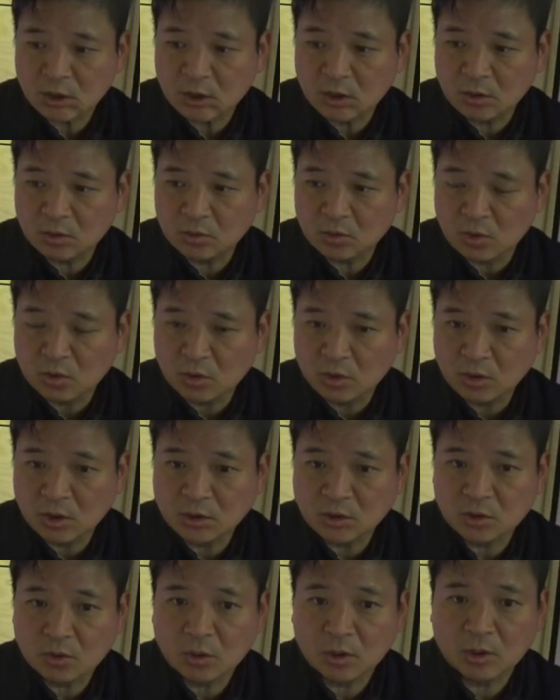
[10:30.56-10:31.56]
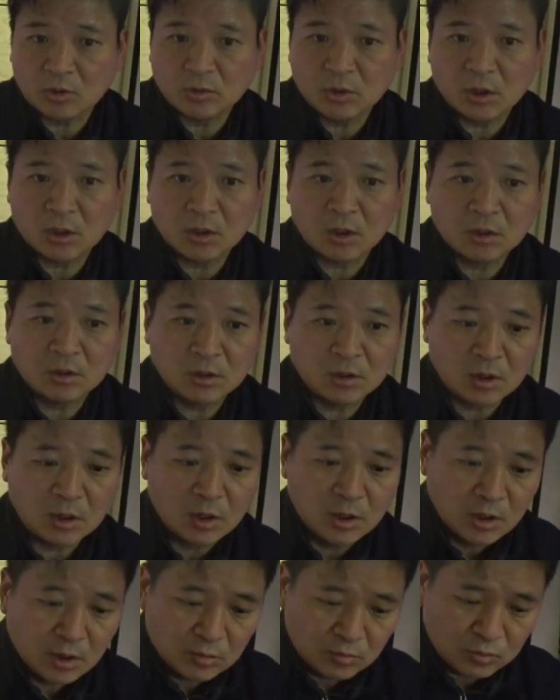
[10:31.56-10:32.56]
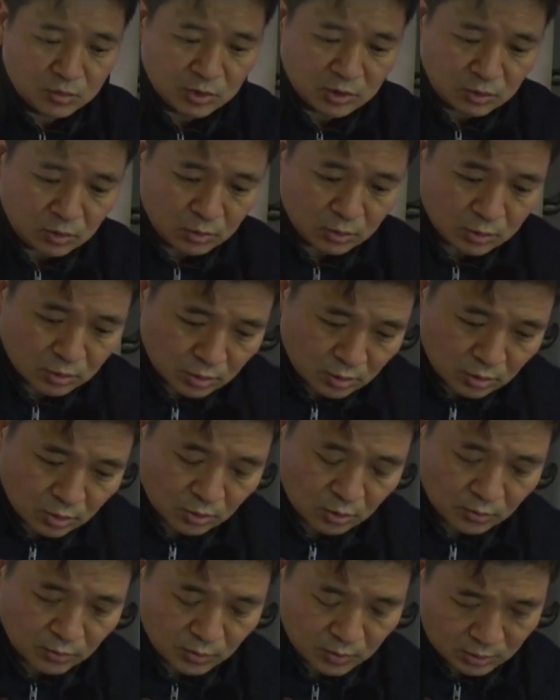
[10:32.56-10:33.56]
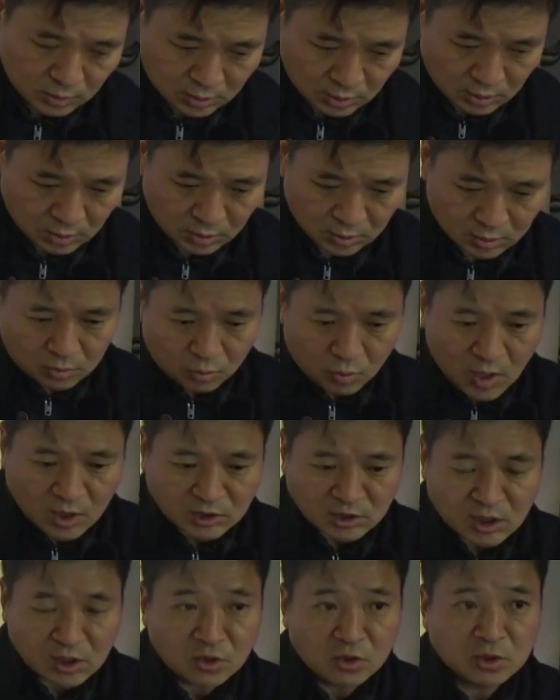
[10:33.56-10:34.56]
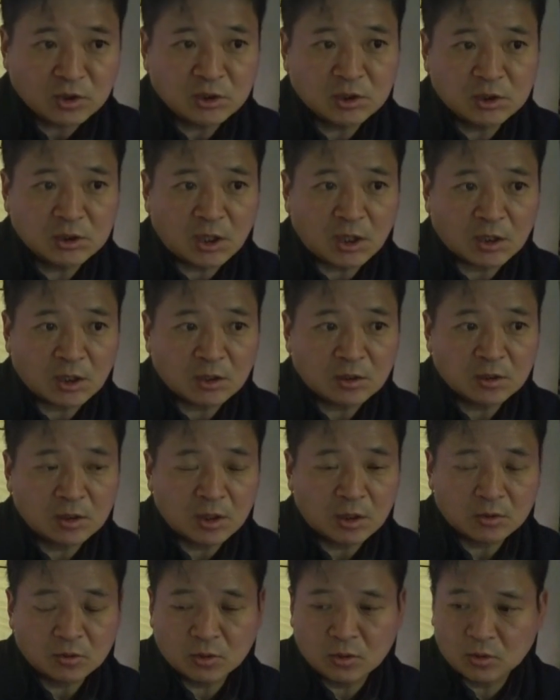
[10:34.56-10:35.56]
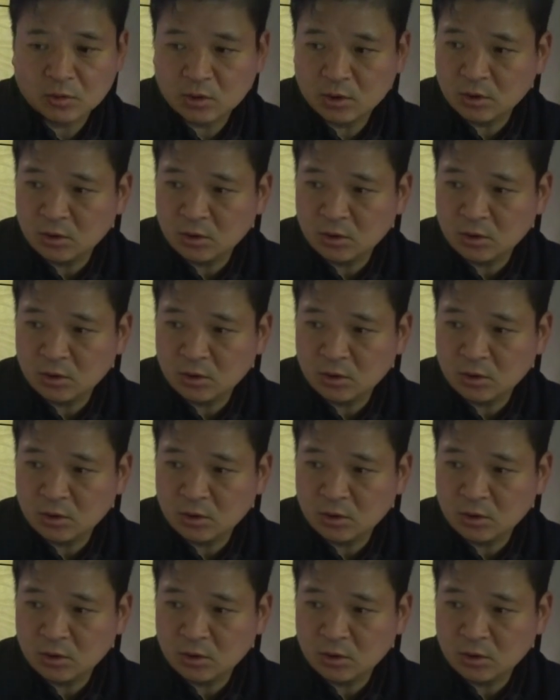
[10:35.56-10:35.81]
제대로 연결됐을 거라고 생각했는데 무시동 히터를 열어보니까 꽉 잠겨지지가 않았더라고요.